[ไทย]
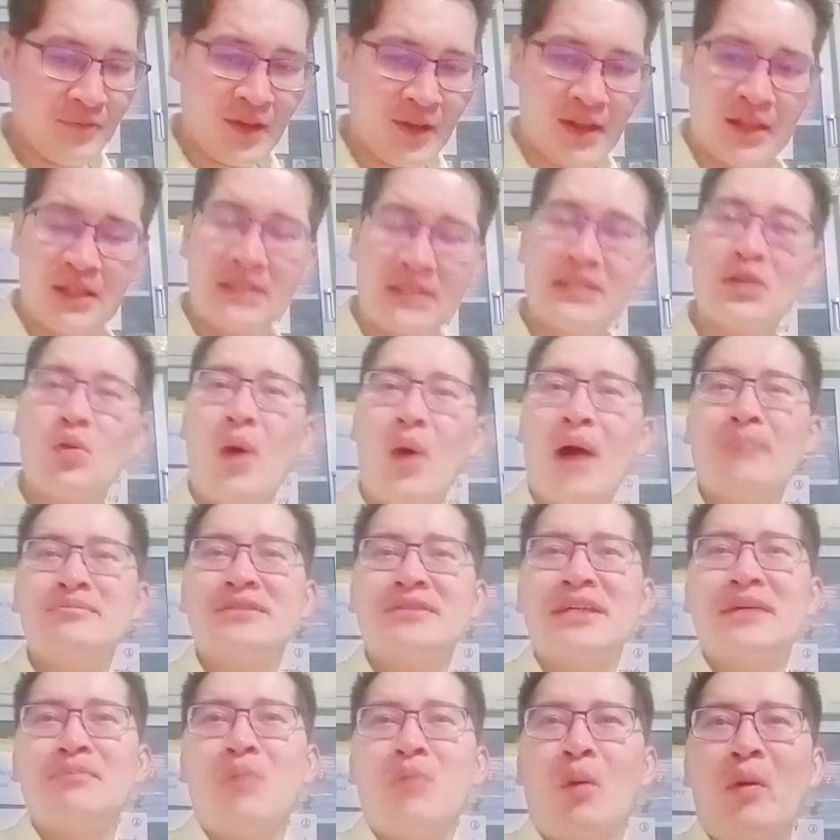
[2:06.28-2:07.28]
คือความจ
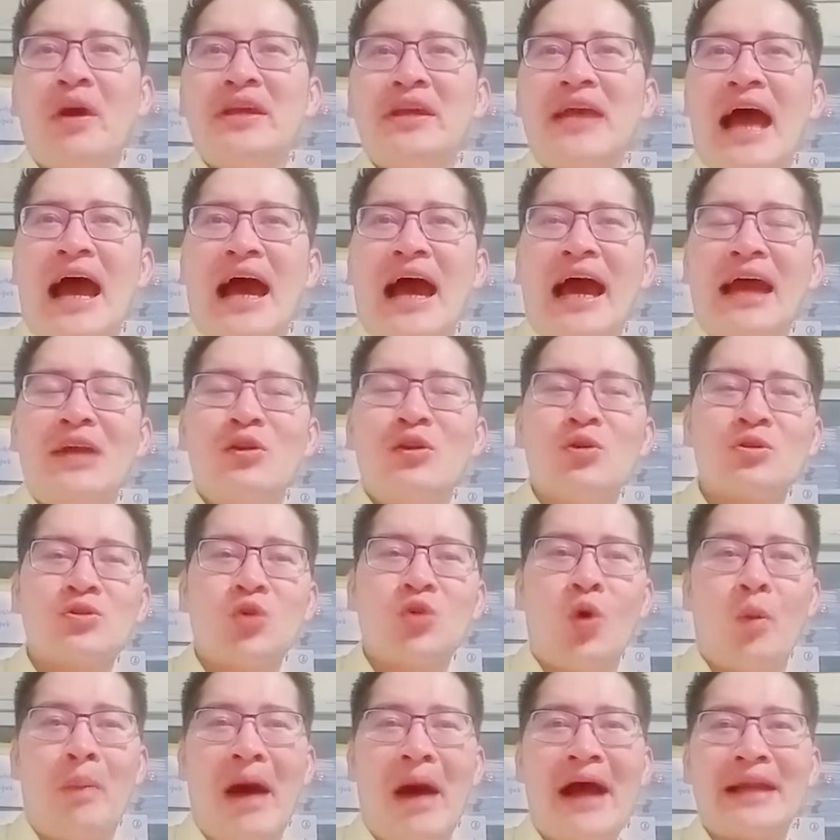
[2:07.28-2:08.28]
ริงผมก็อยากให้ลุง
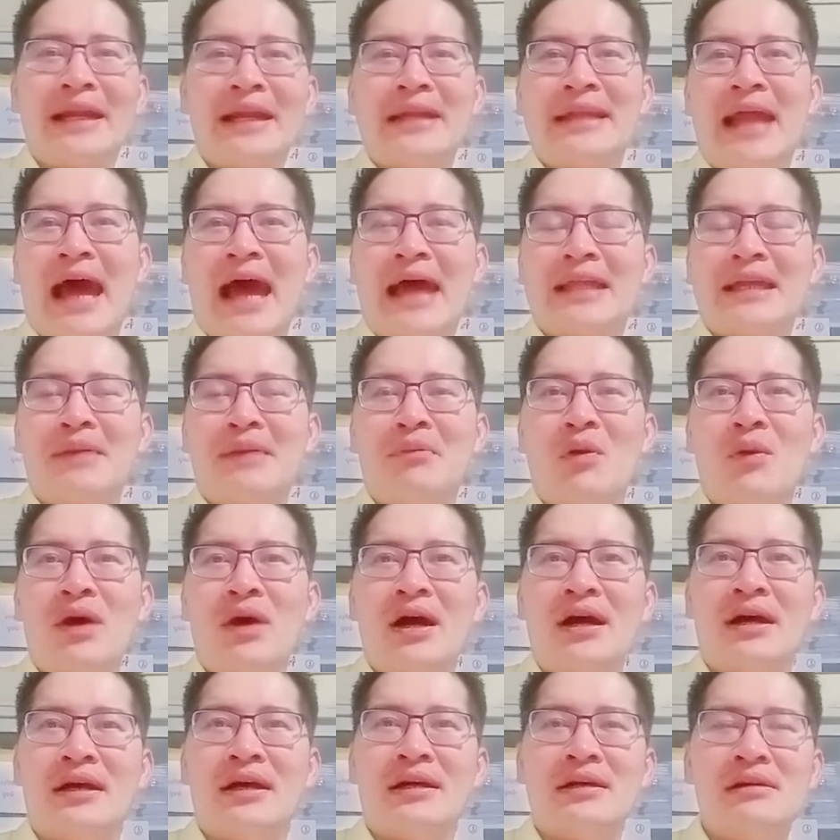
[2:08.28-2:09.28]
ตู่พักนานๆนะเพราะ
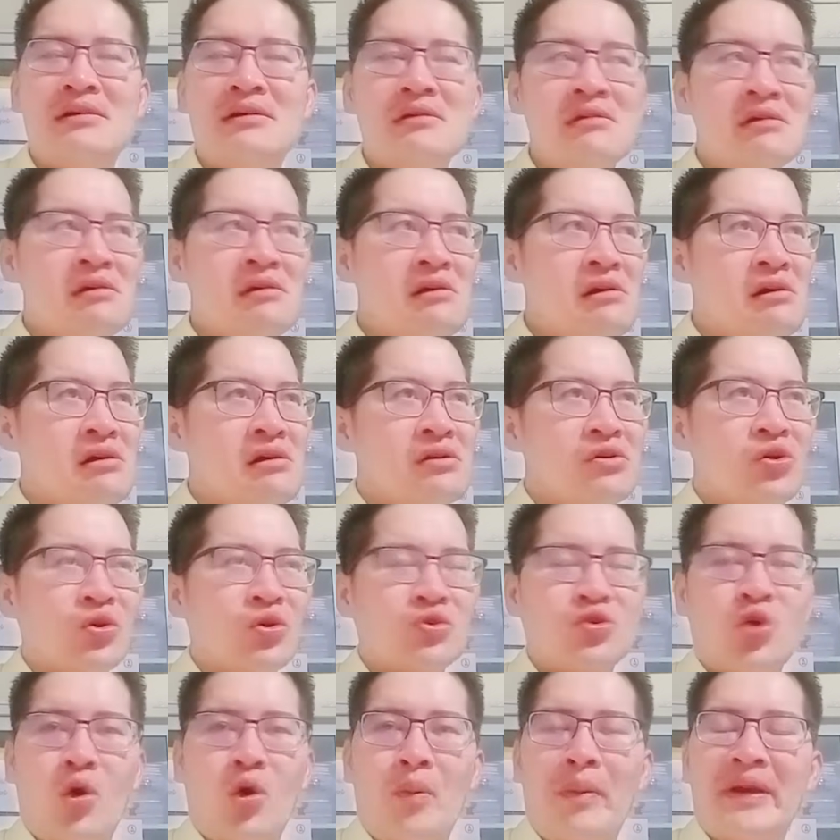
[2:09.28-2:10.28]
ว่าลุง
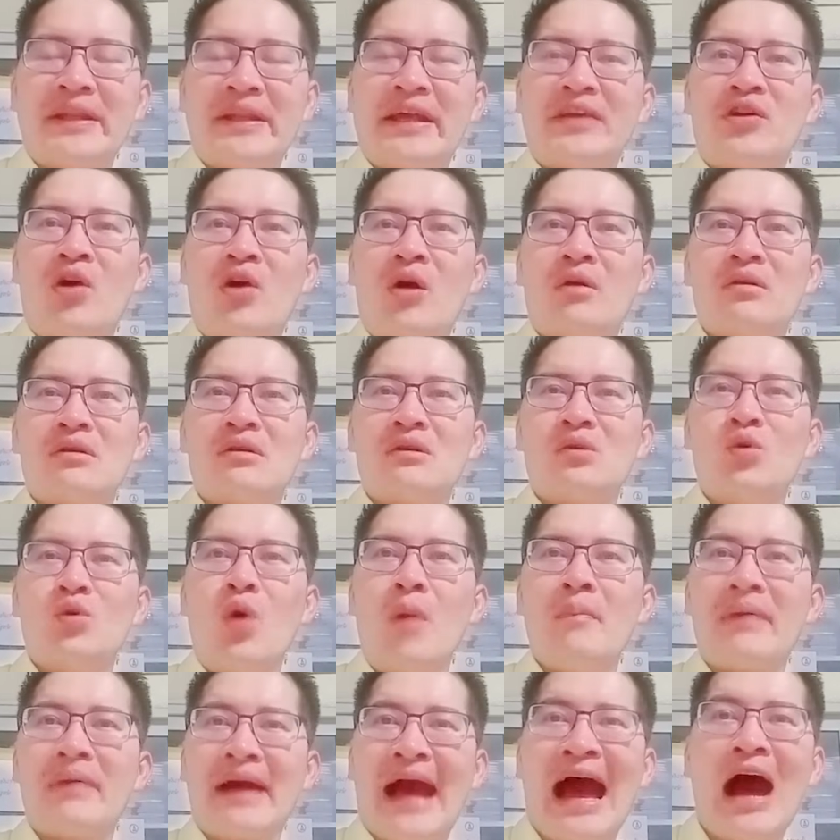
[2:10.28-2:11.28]
ตู่เป็นนายกร่ว
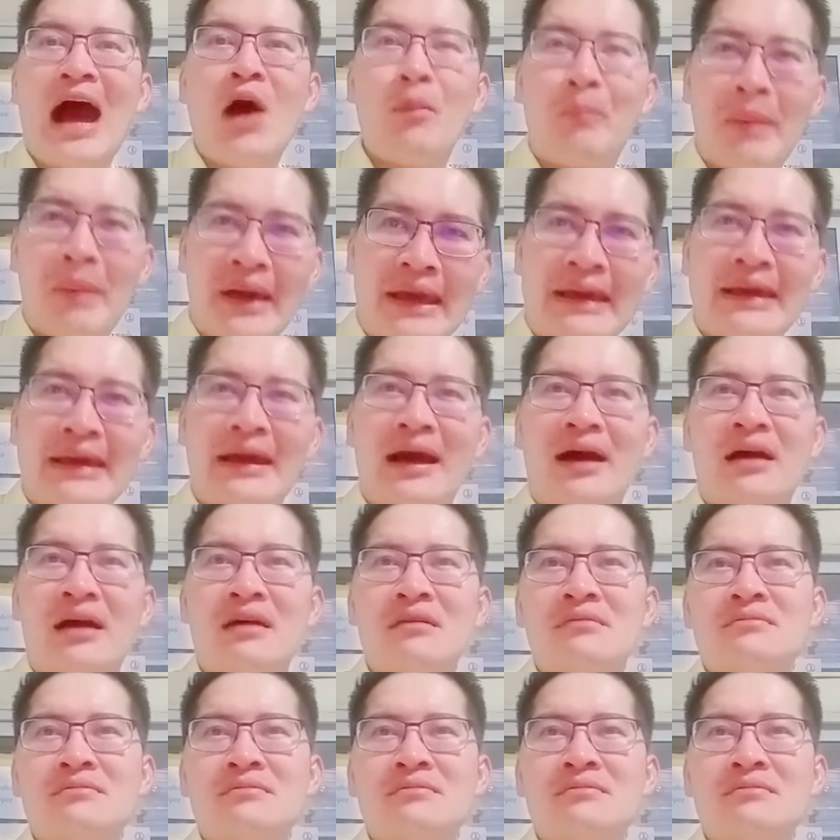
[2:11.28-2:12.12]
มเก้าปีอ่ะ